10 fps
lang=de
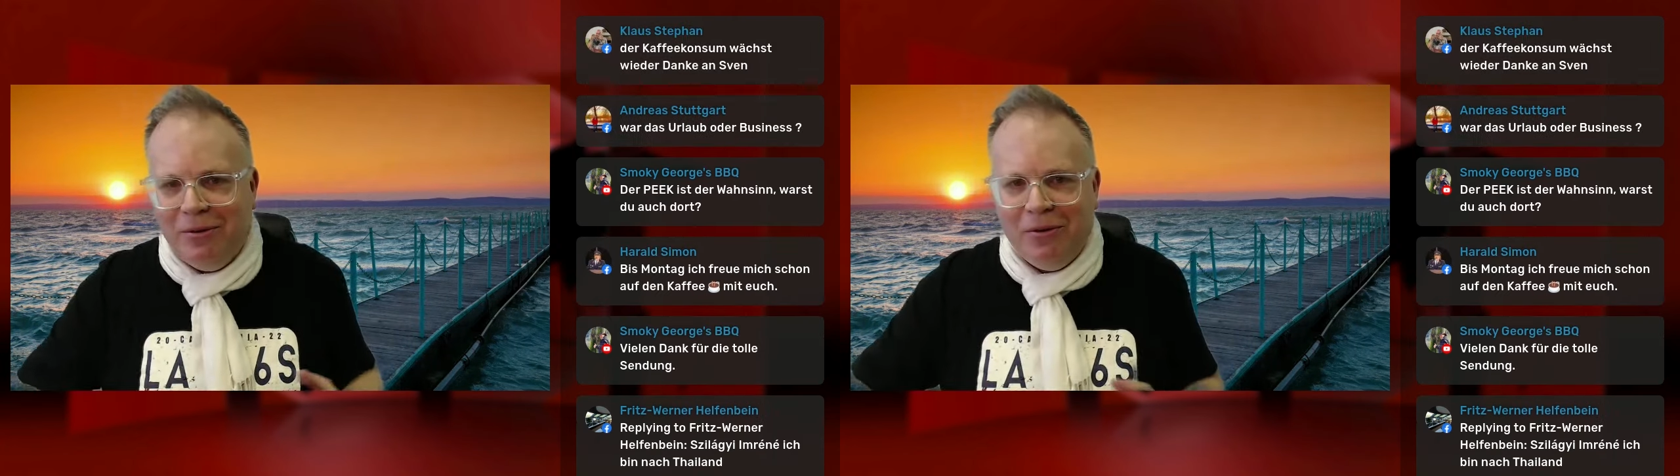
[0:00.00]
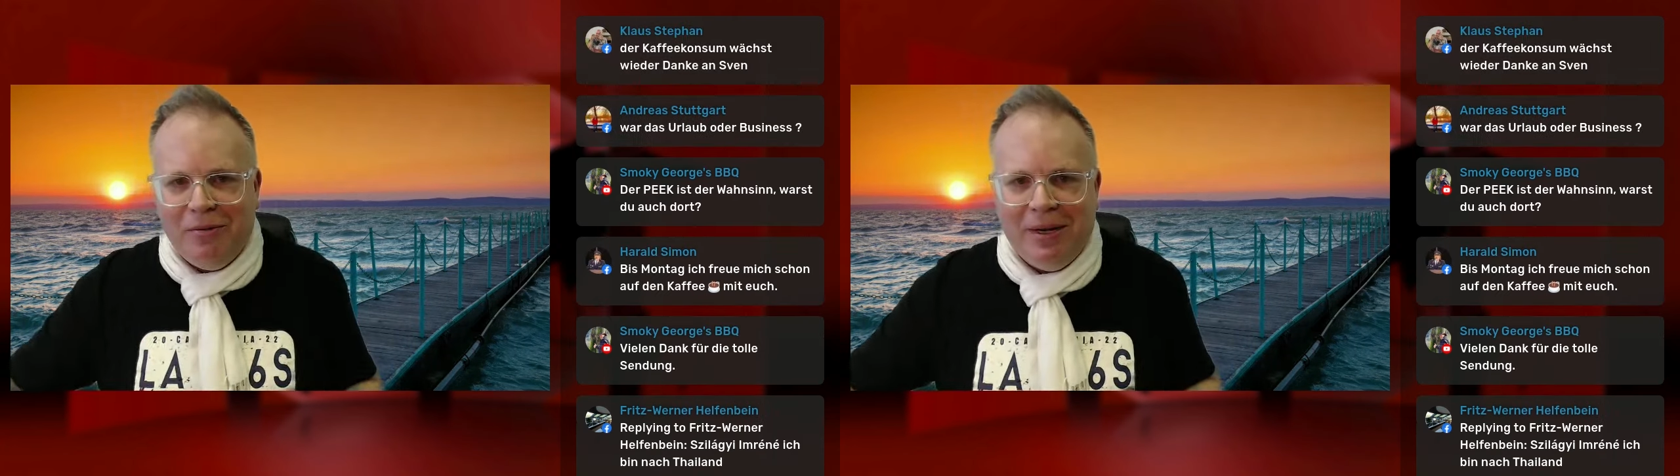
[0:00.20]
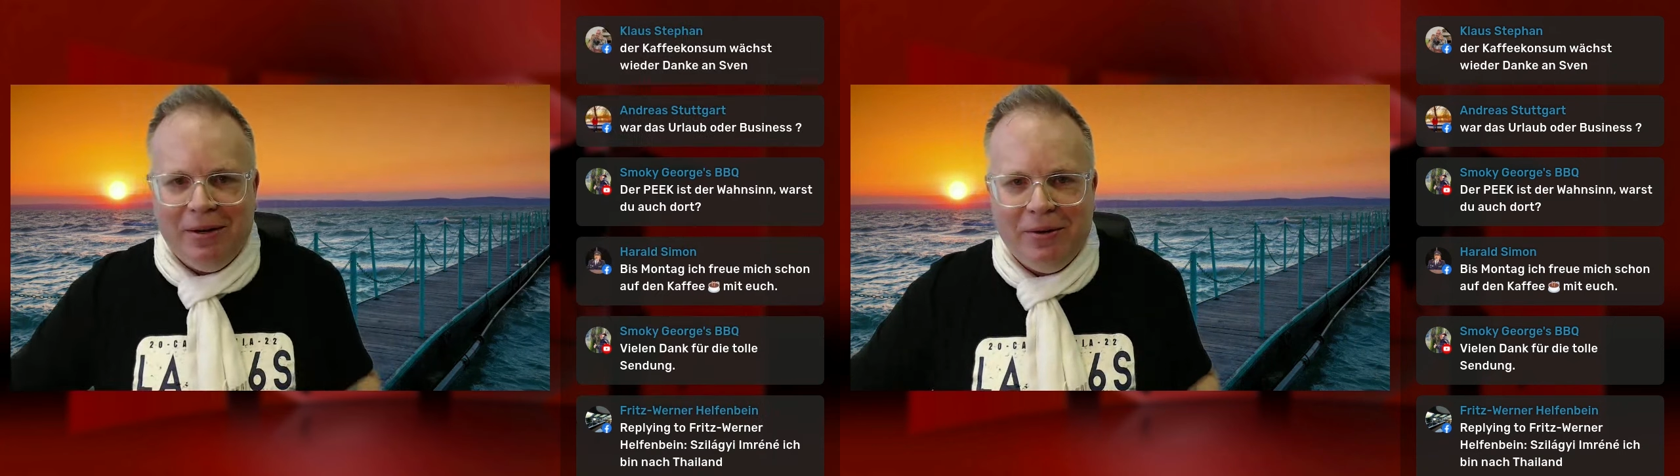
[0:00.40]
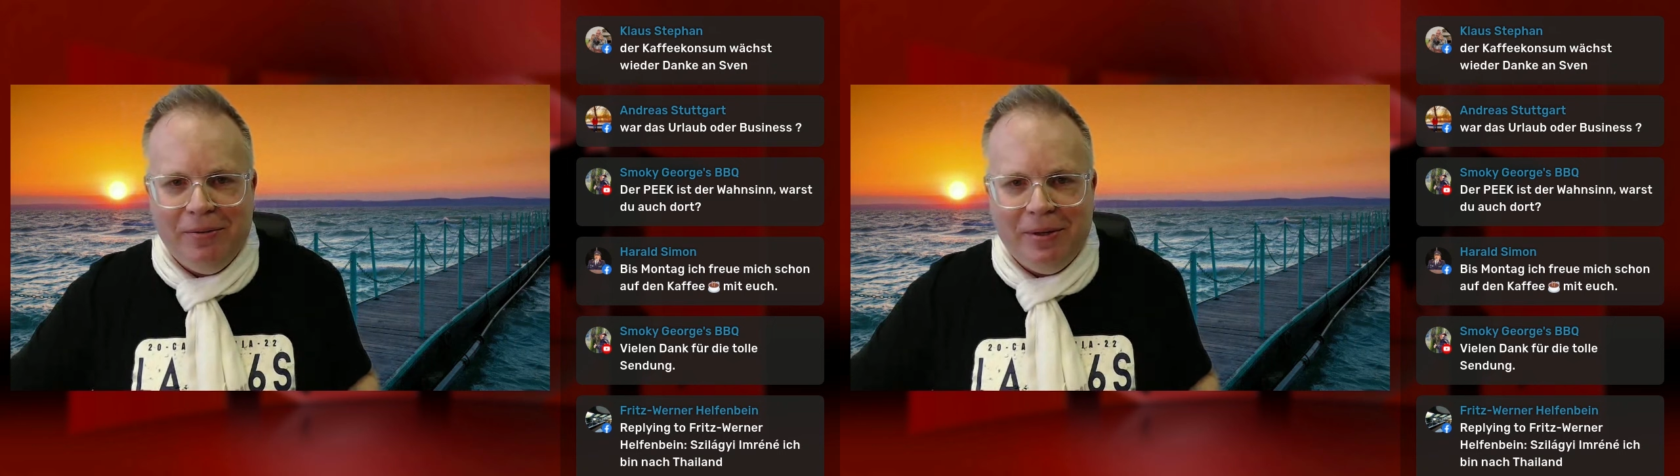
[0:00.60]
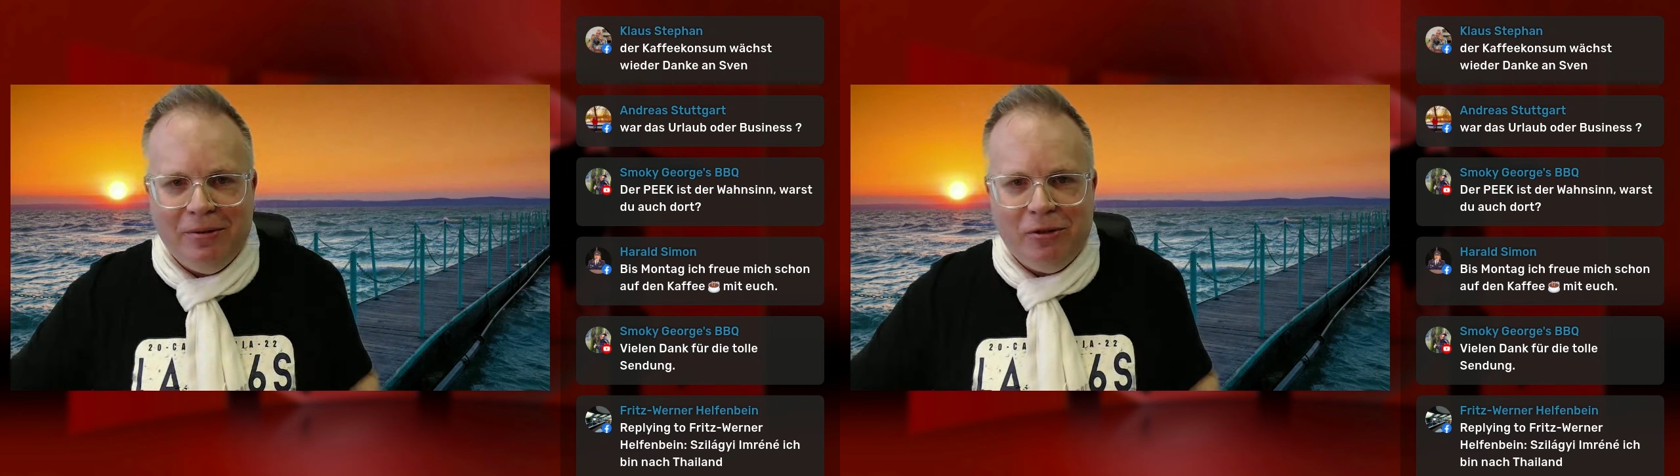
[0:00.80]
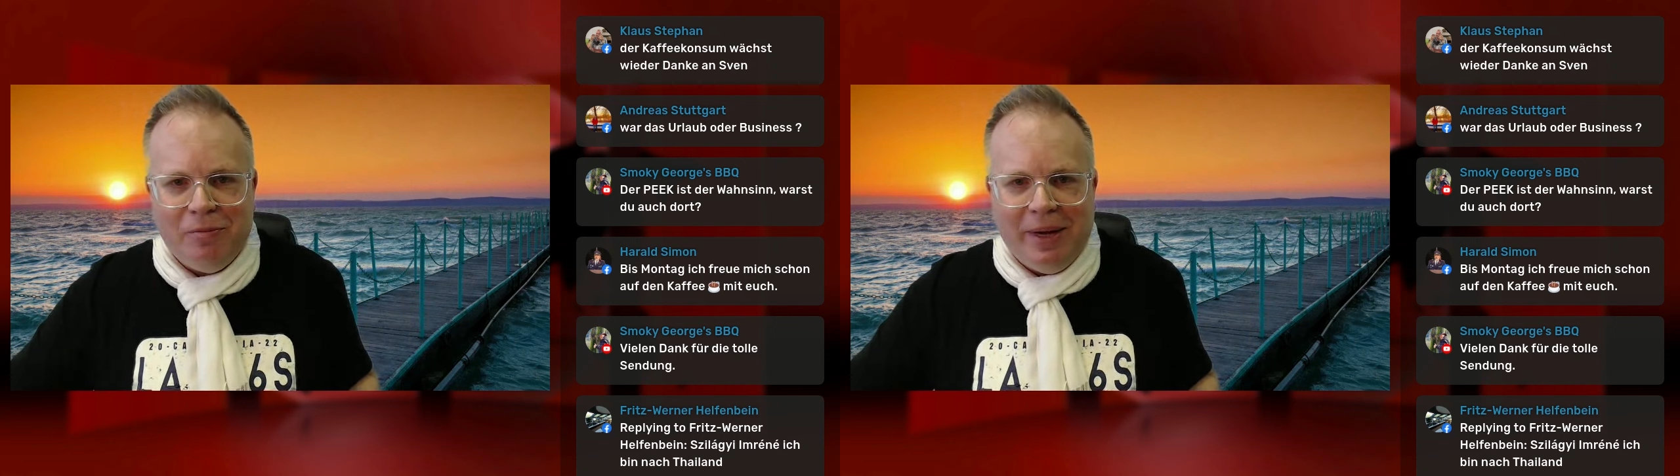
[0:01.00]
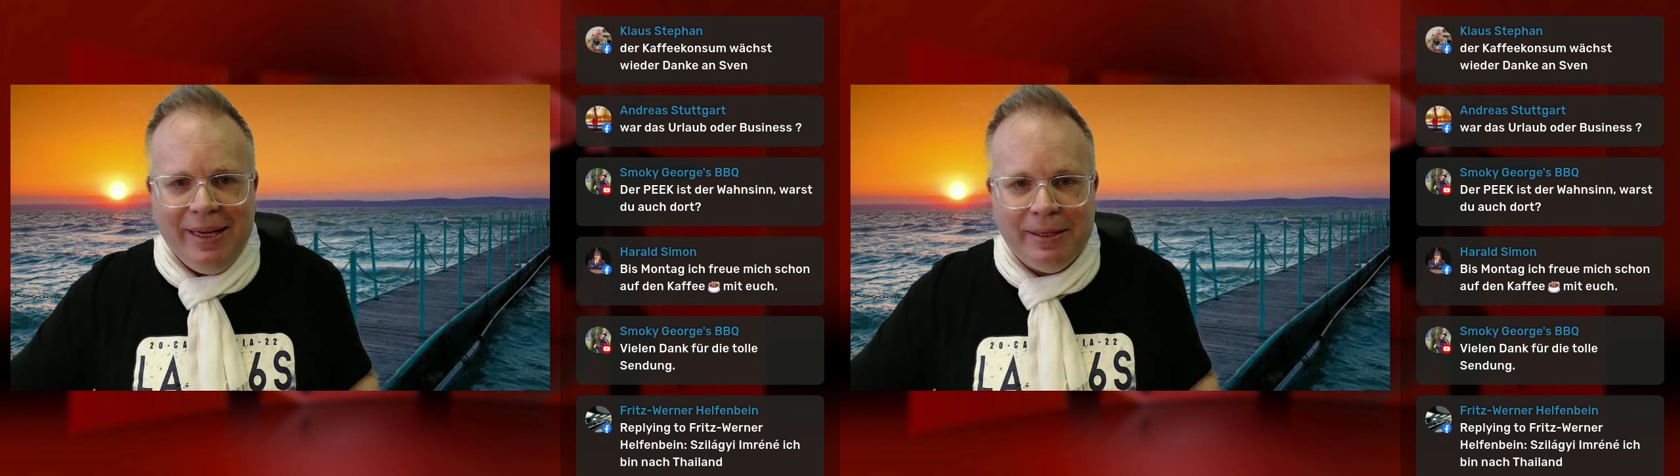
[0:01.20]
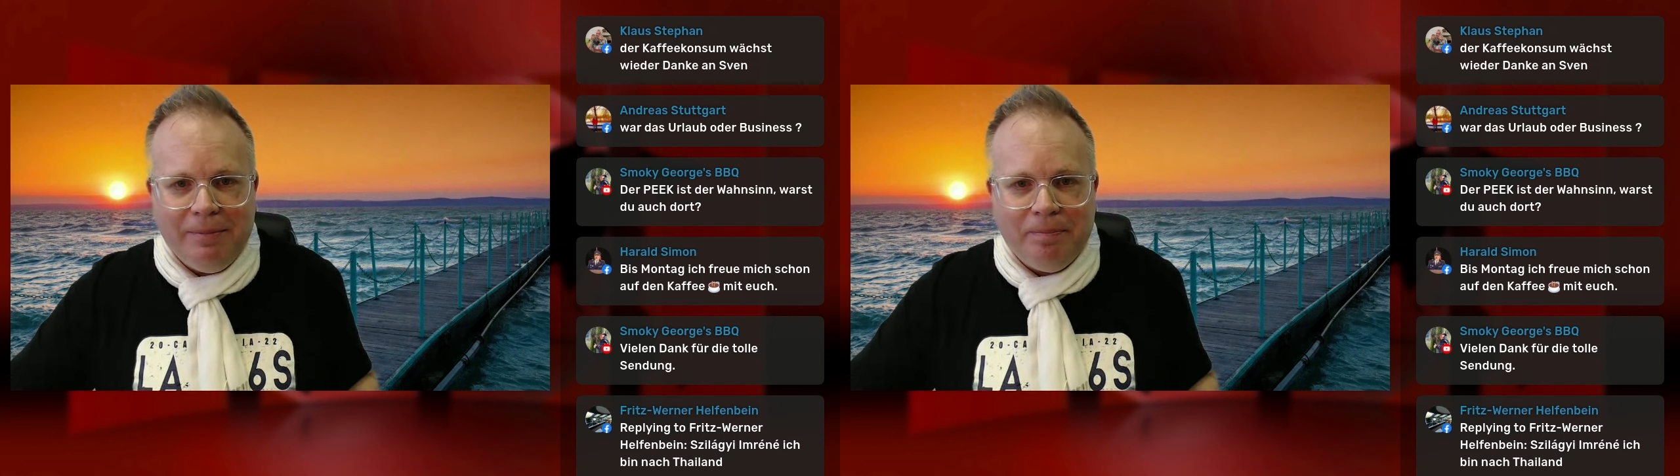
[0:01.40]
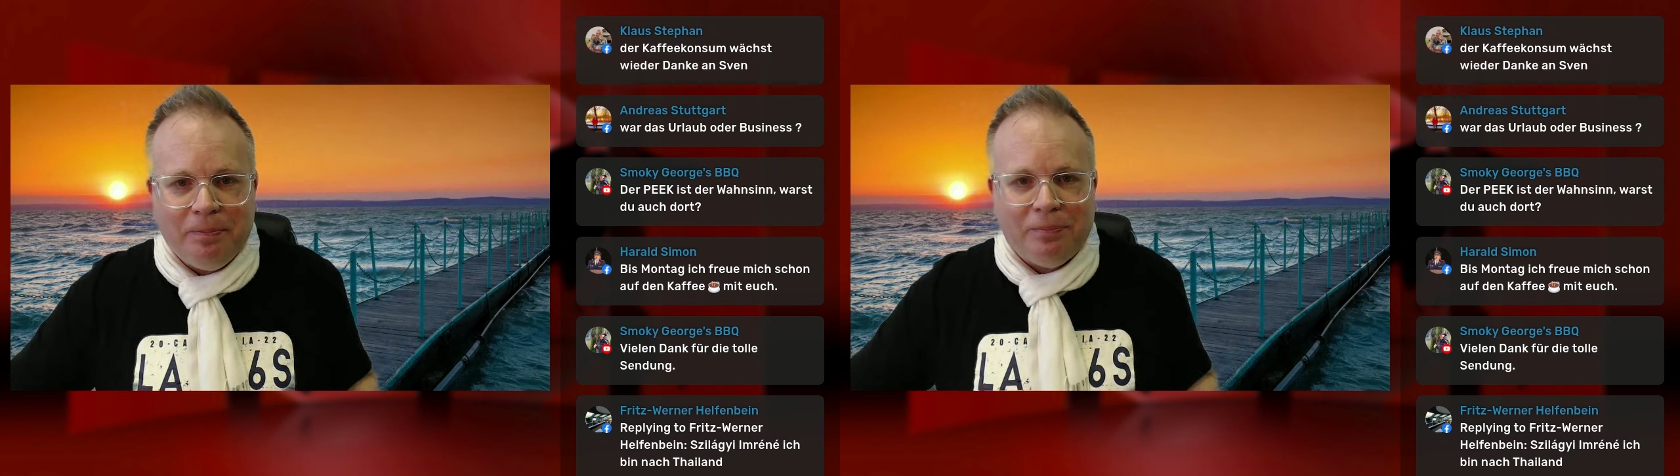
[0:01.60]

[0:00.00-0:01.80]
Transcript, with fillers: nochmal darüber zu sprechen.